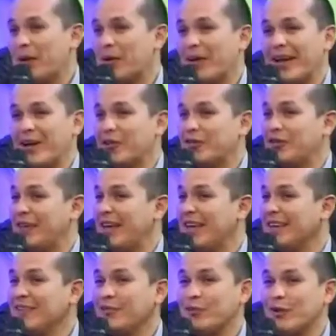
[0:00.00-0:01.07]
Pero claro, si
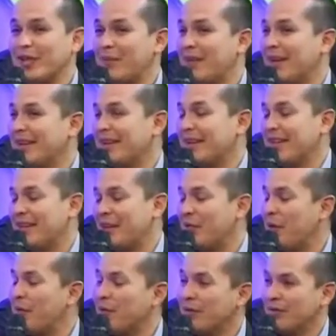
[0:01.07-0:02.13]
es tu última
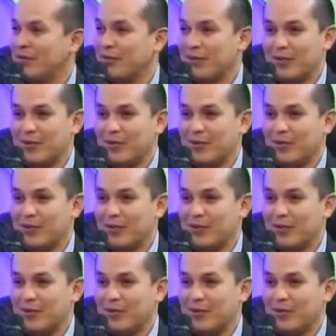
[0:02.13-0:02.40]
alternativa, pues